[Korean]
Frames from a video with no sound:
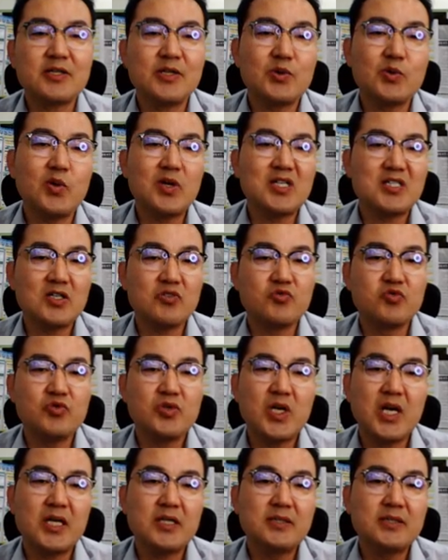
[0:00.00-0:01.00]
그리고 가장
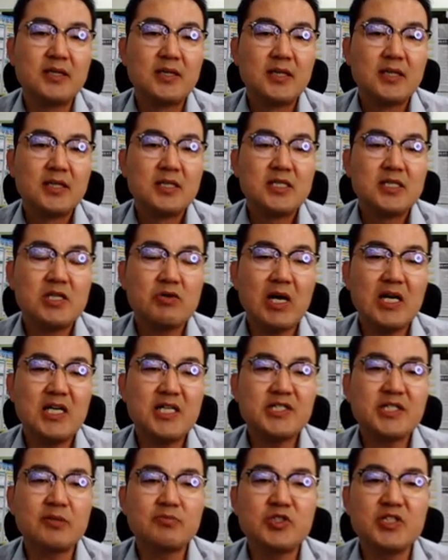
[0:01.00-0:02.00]
중요한 이
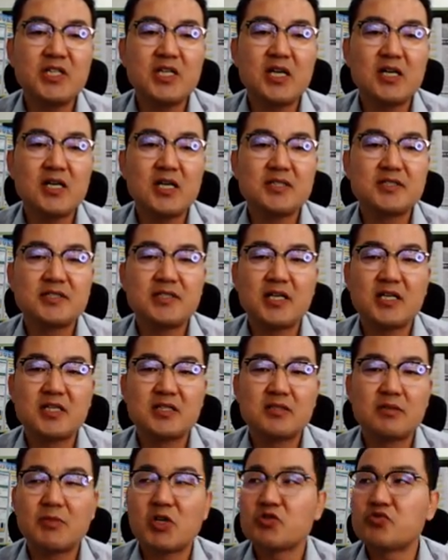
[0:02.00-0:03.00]
관리 처분 인가가
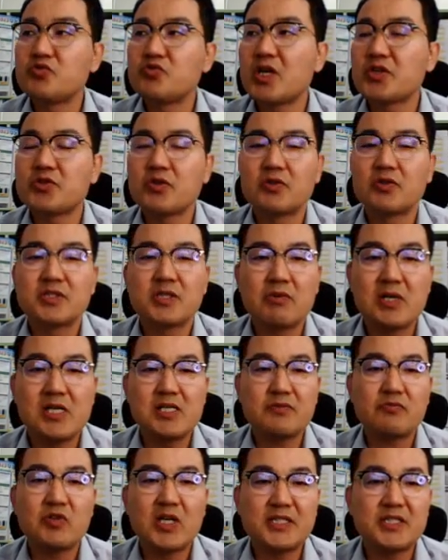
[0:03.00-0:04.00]
이제 정말 중요하죠. 이제
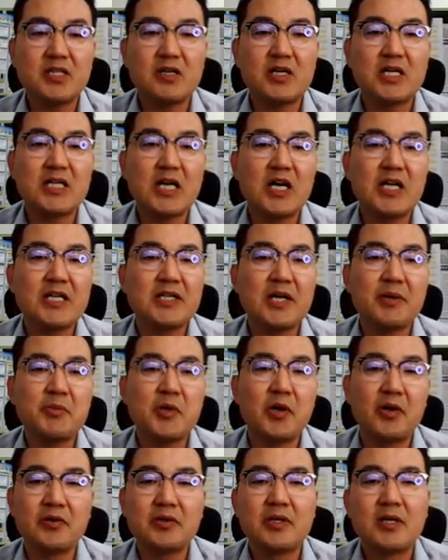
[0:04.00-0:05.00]
관처가 나게
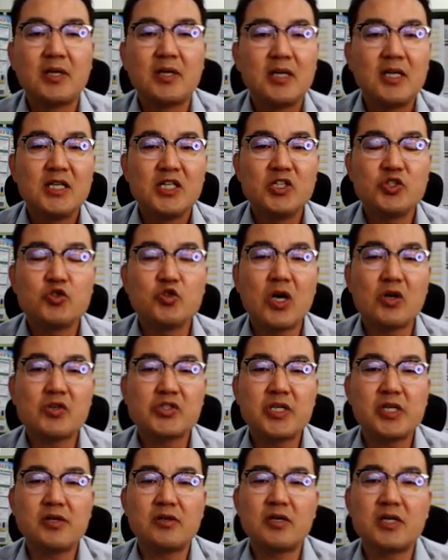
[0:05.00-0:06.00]
되면 이조와
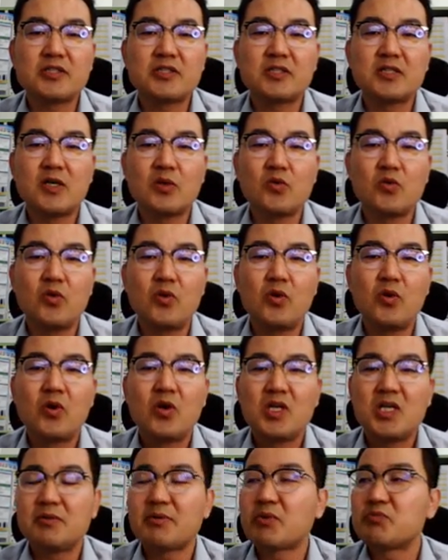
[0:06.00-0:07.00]
철거가
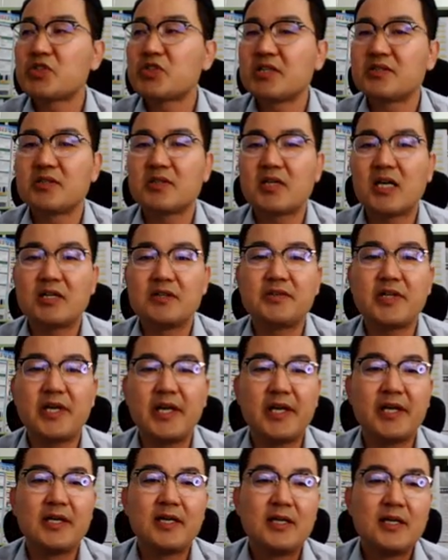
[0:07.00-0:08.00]
들어가고 일반 문양이
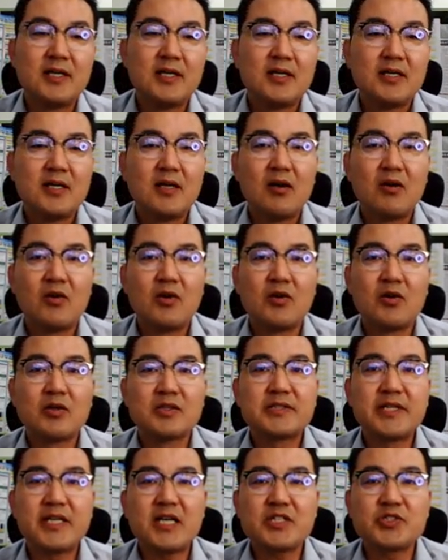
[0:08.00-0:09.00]
들어가는데
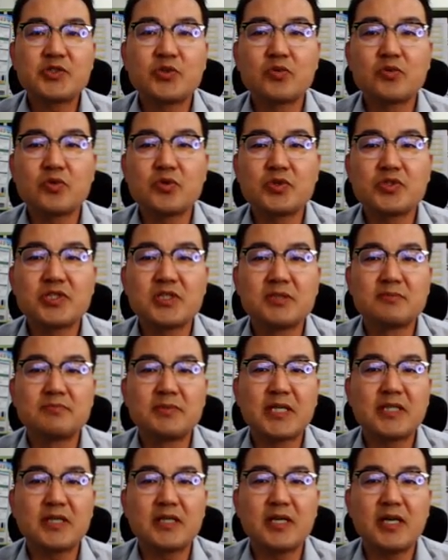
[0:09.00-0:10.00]
어 대략적으로 지금
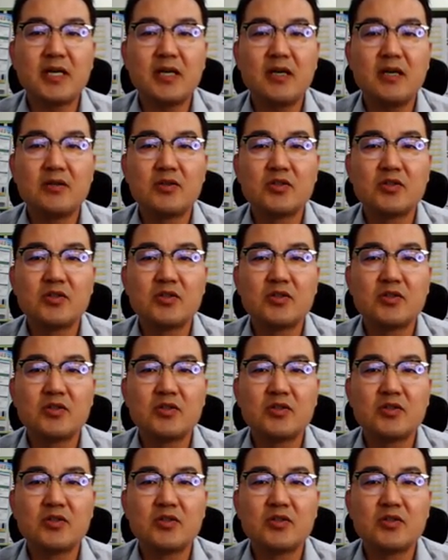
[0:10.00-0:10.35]
만약에